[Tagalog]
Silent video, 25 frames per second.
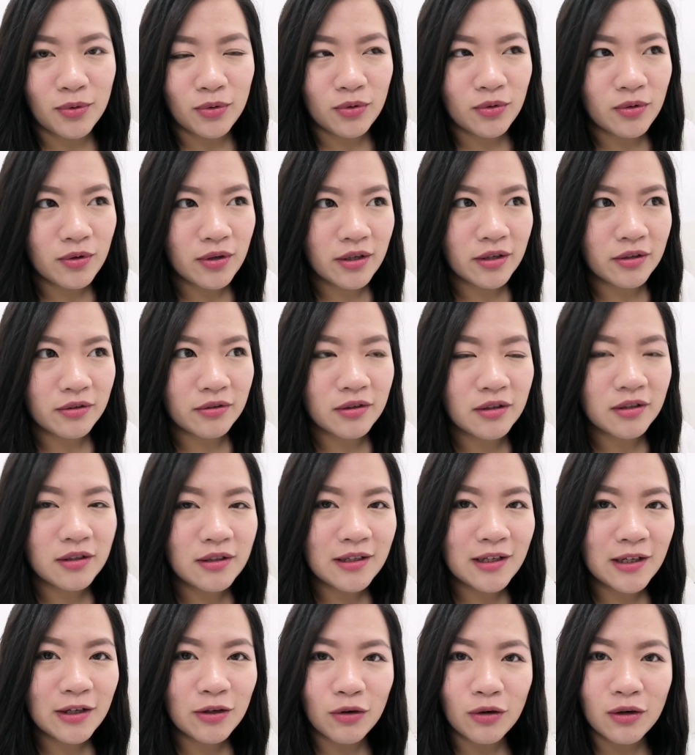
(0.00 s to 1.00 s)
ko ngayon. Eh.
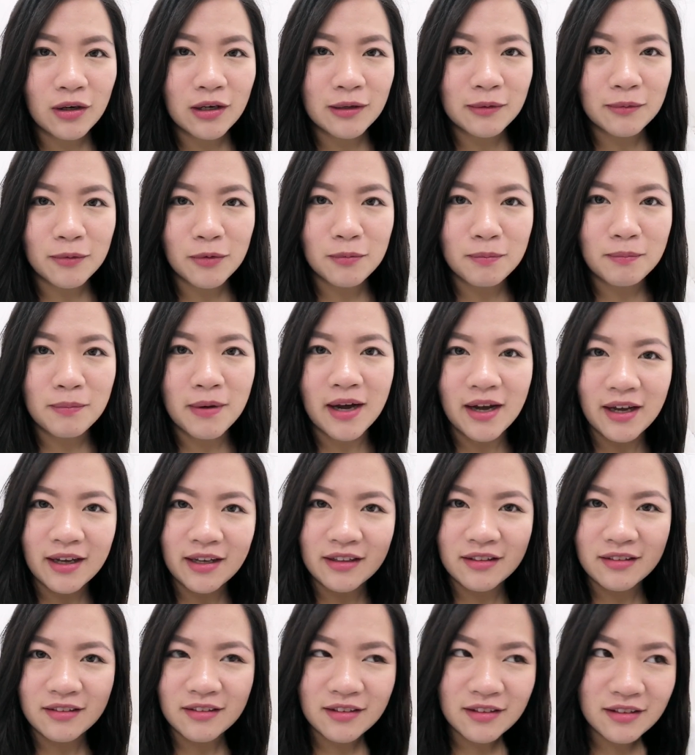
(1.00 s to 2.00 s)
Hindi ko alam kung
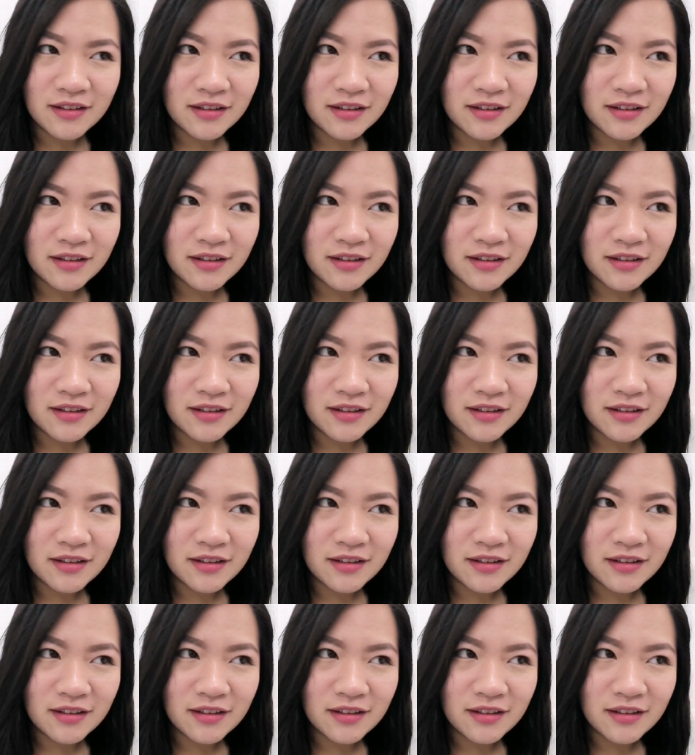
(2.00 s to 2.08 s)
bakit.